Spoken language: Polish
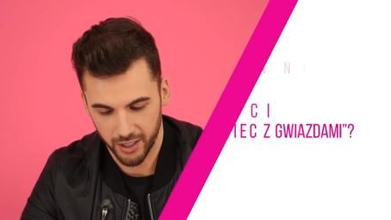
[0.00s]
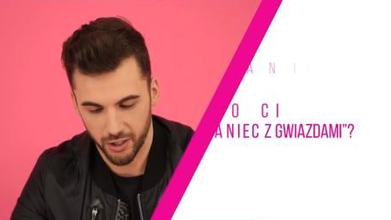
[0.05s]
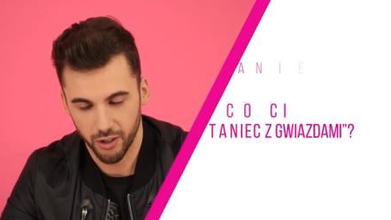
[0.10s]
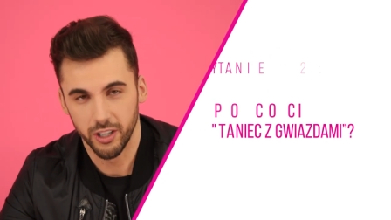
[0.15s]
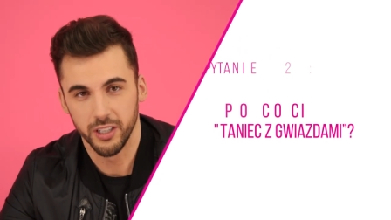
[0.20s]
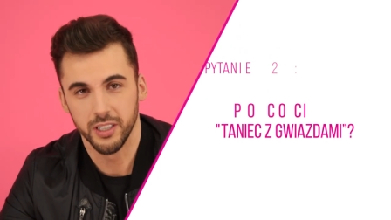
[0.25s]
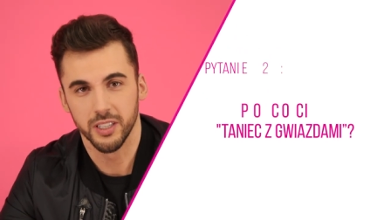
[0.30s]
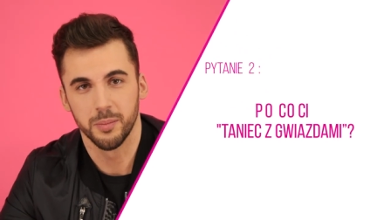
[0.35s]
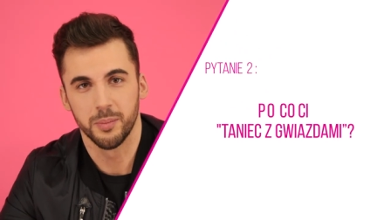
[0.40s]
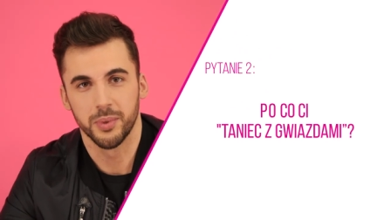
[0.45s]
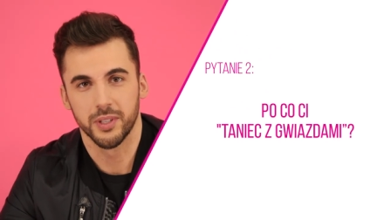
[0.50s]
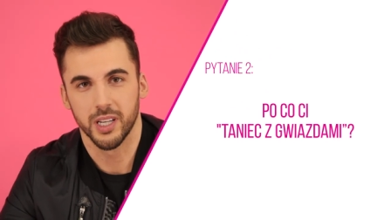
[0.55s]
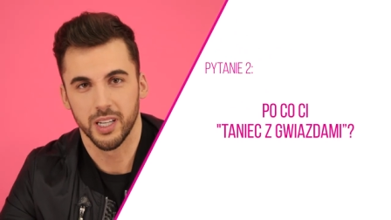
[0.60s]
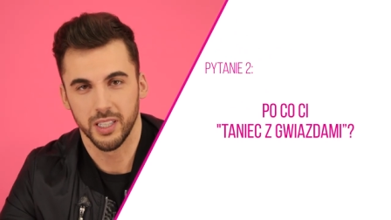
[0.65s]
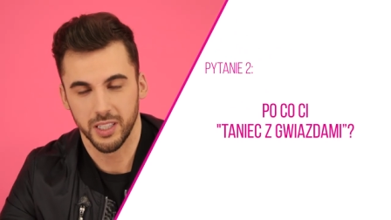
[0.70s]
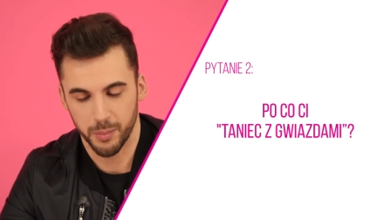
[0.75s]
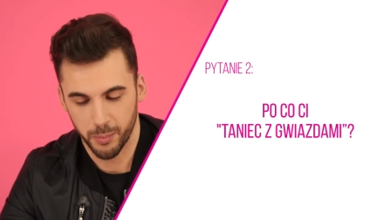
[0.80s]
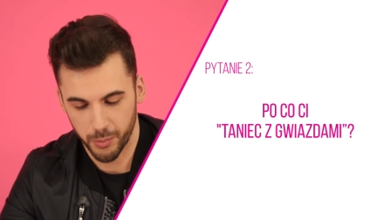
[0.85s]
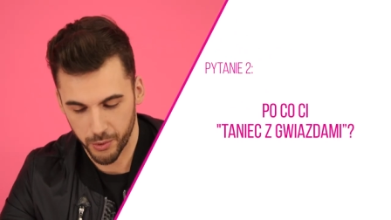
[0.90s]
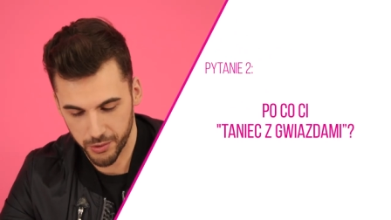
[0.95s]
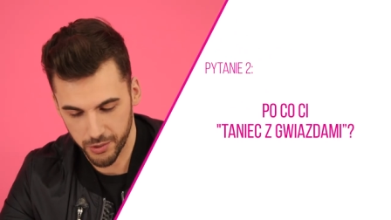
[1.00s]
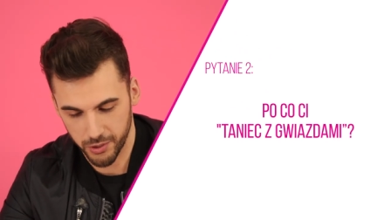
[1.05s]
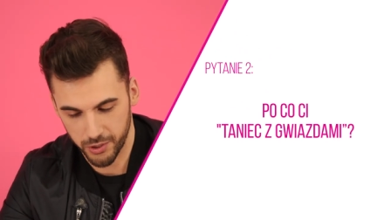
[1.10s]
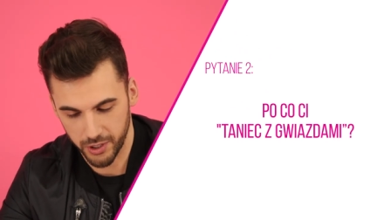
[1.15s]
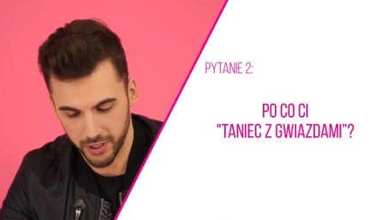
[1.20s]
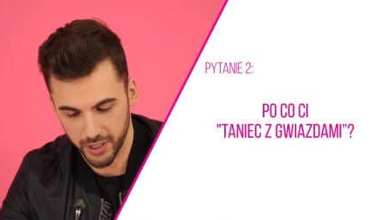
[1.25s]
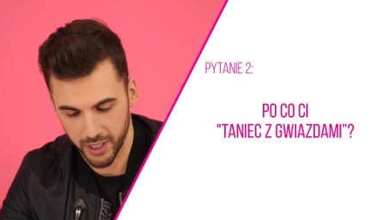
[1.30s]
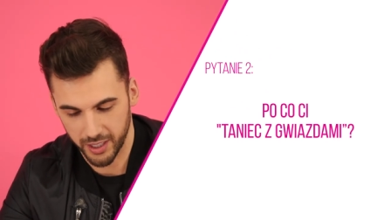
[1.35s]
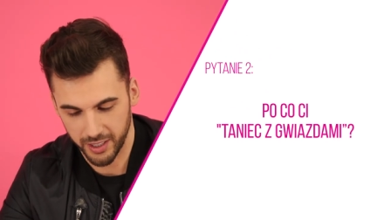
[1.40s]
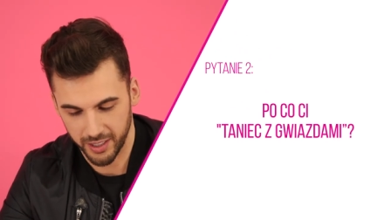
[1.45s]
E, kolejne pytanie, po co
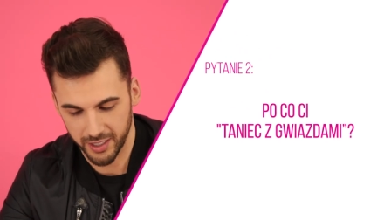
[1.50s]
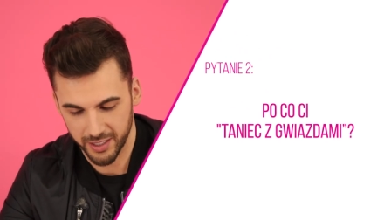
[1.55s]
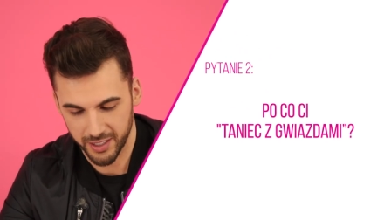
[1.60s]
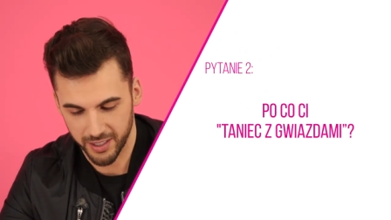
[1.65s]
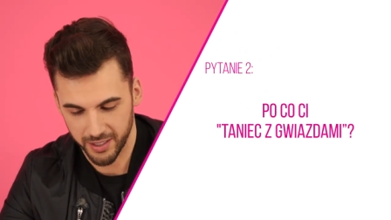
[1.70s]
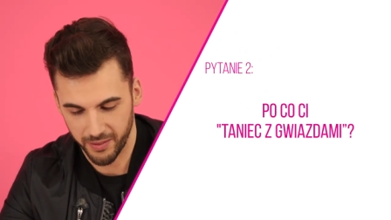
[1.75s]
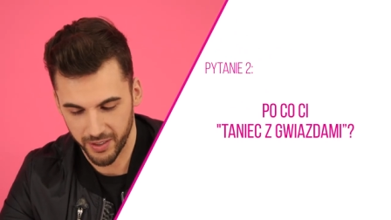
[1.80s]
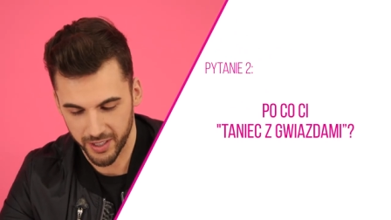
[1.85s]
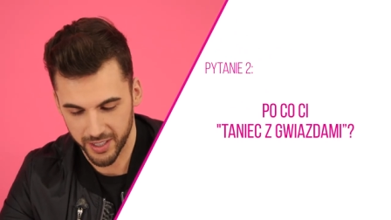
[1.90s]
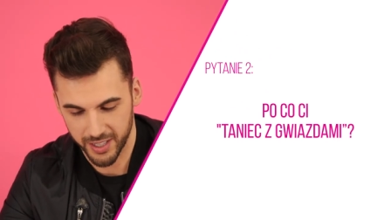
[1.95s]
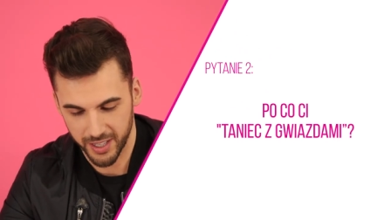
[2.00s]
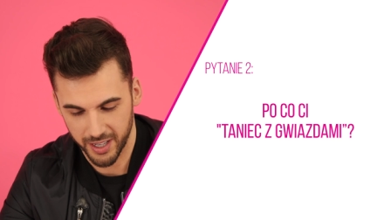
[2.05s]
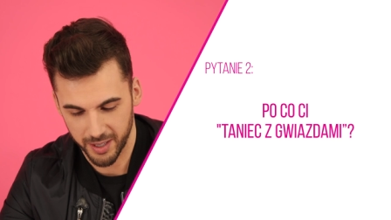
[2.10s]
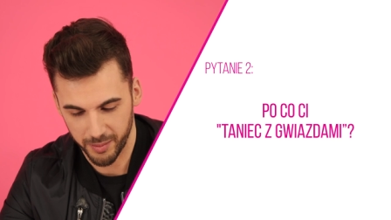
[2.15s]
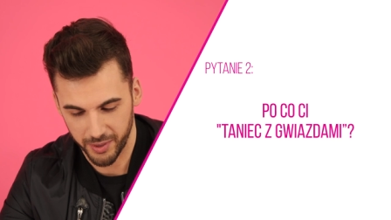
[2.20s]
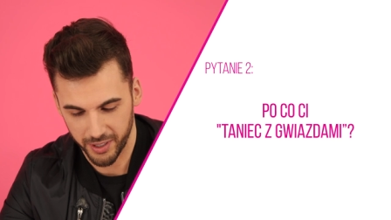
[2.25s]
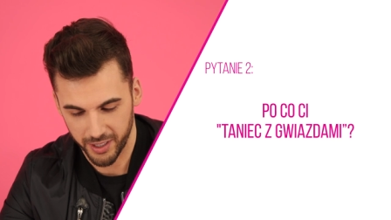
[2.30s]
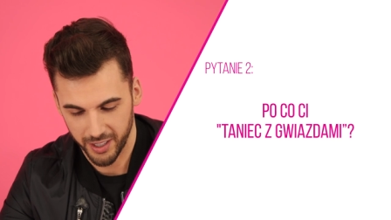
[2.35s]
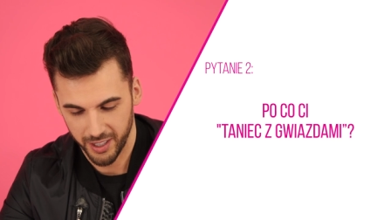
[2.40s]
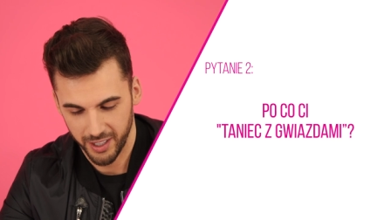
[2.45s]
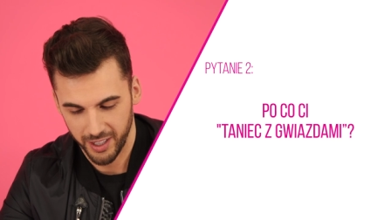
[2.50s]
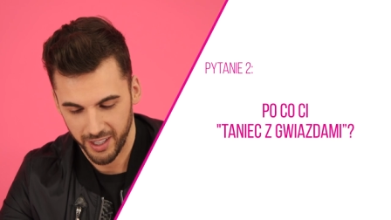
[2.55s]
ci taniec z gwiazdami?